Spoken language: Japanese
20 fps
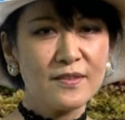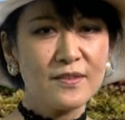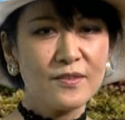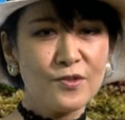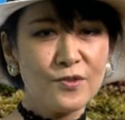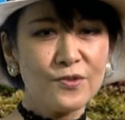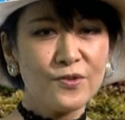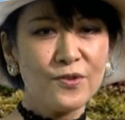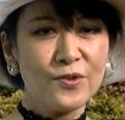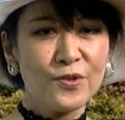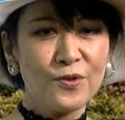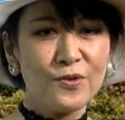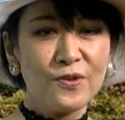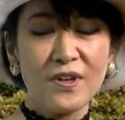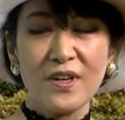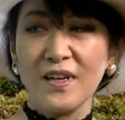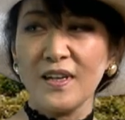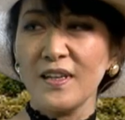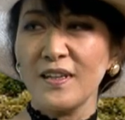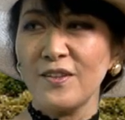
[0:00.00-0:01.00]
故郷の北
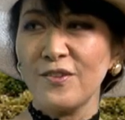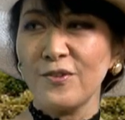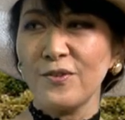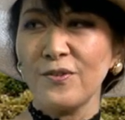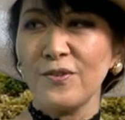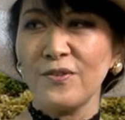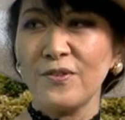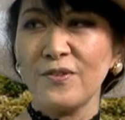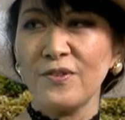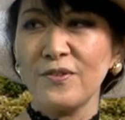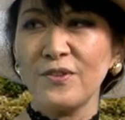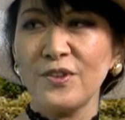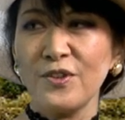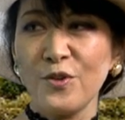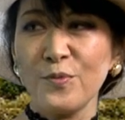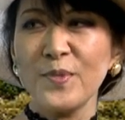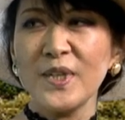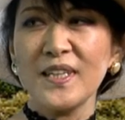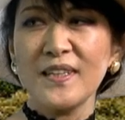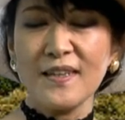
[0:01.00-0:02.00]
海道
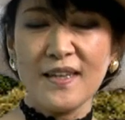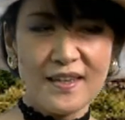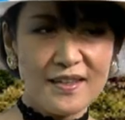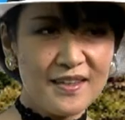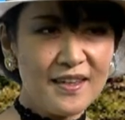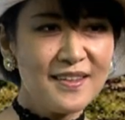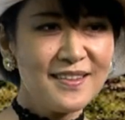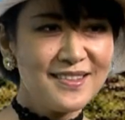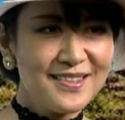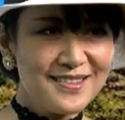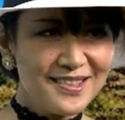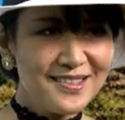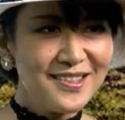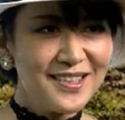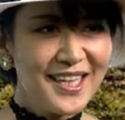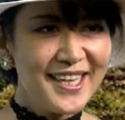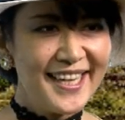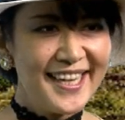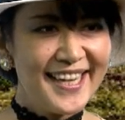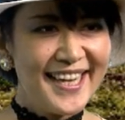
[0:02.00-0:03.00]
のみならず、
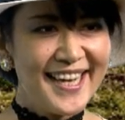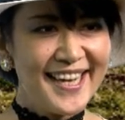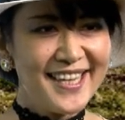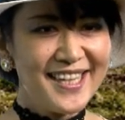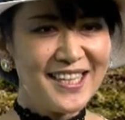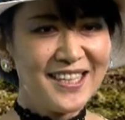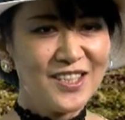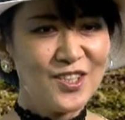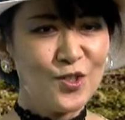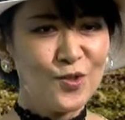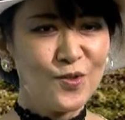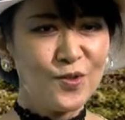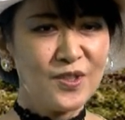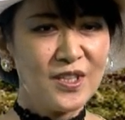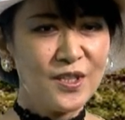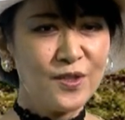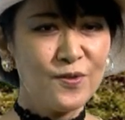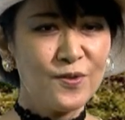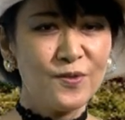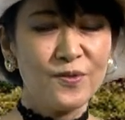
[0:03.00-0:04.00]
うん、あの
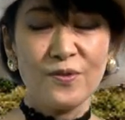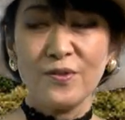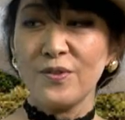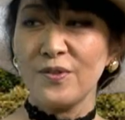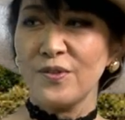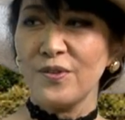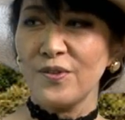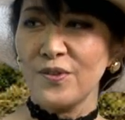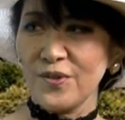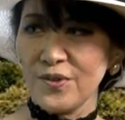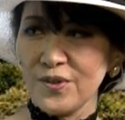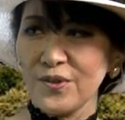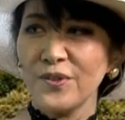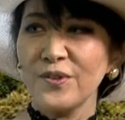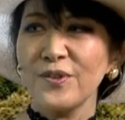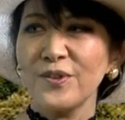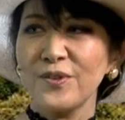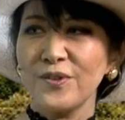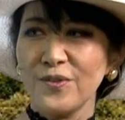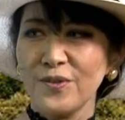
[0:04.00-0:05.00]
日本
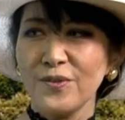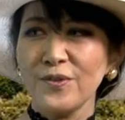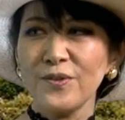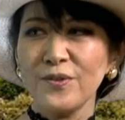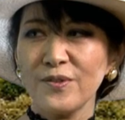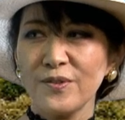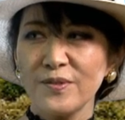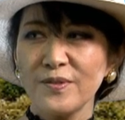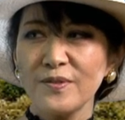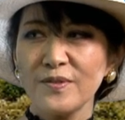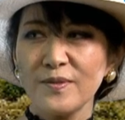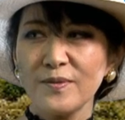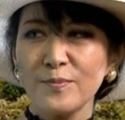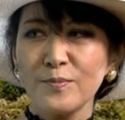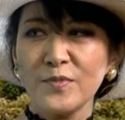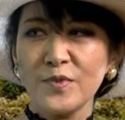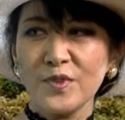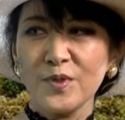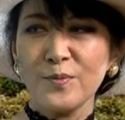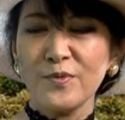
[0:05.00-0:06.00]
とを
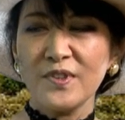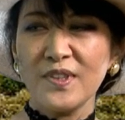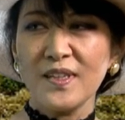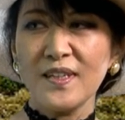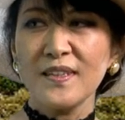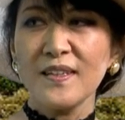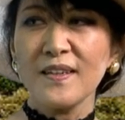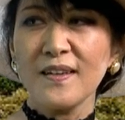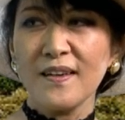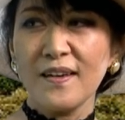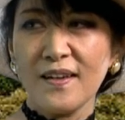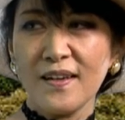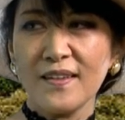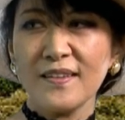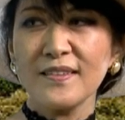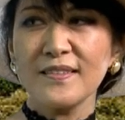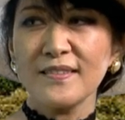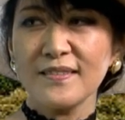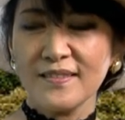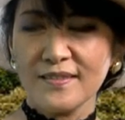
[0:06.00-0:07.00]
結ぶ何か、
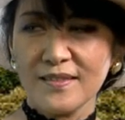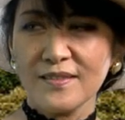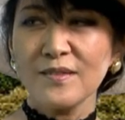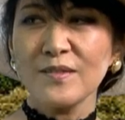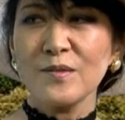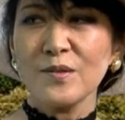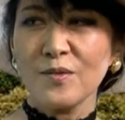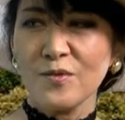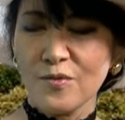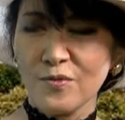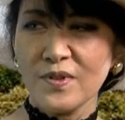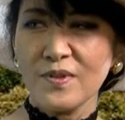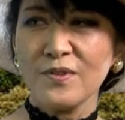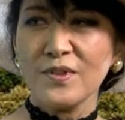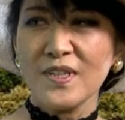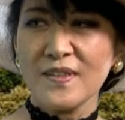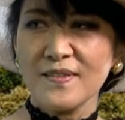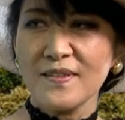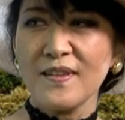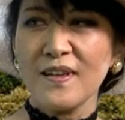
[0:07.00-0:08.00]
うん
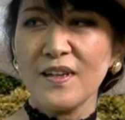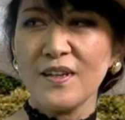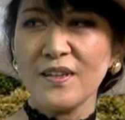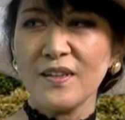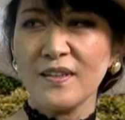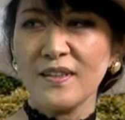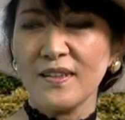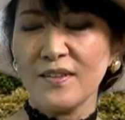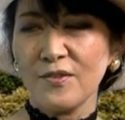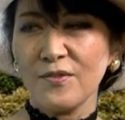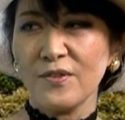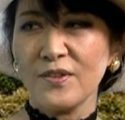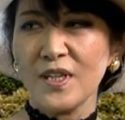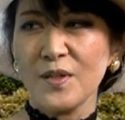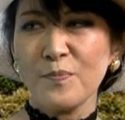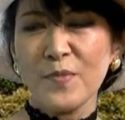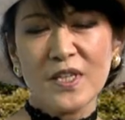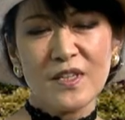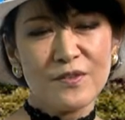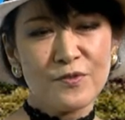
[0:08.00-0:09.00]
お手伝いを
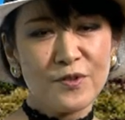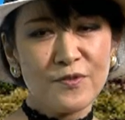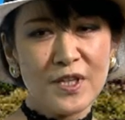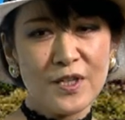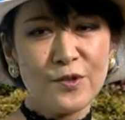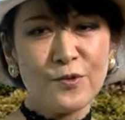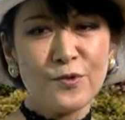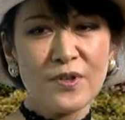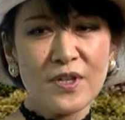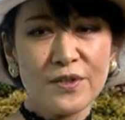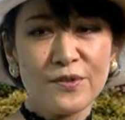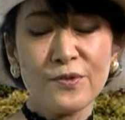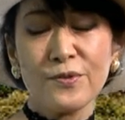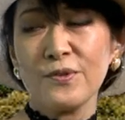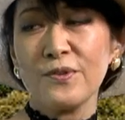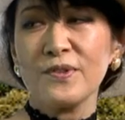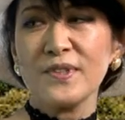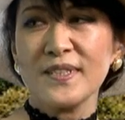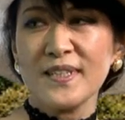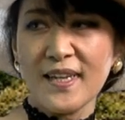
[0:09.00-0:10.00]
やっぱりそれは音楽を
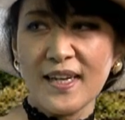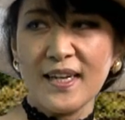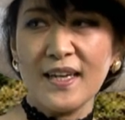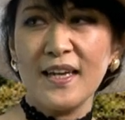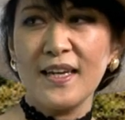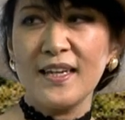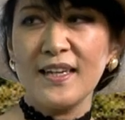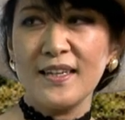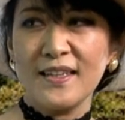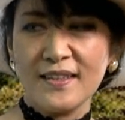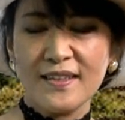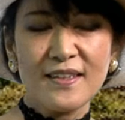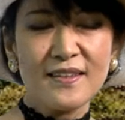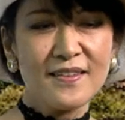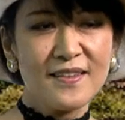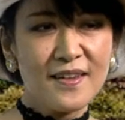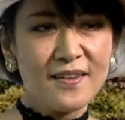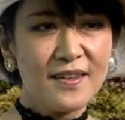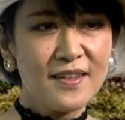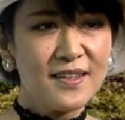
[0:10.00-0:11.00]
通してで
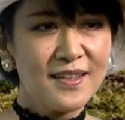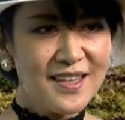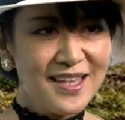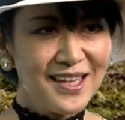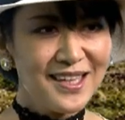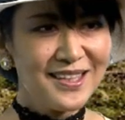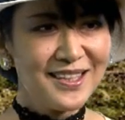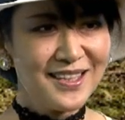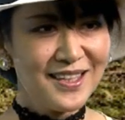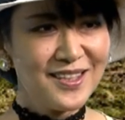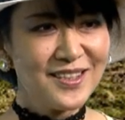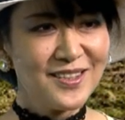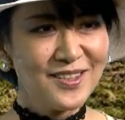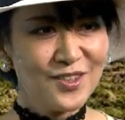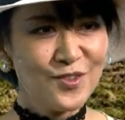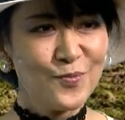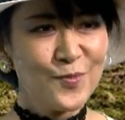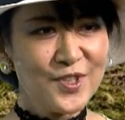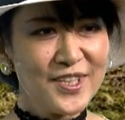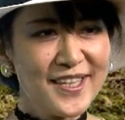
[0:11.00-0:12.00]
きたらいいなって
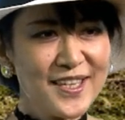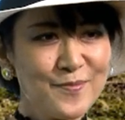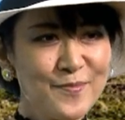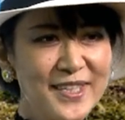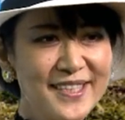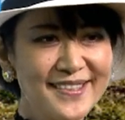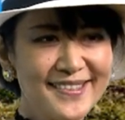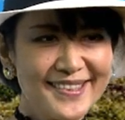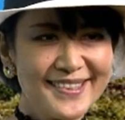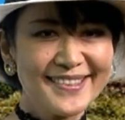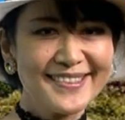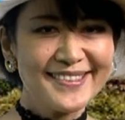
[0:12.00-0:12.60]
思っています。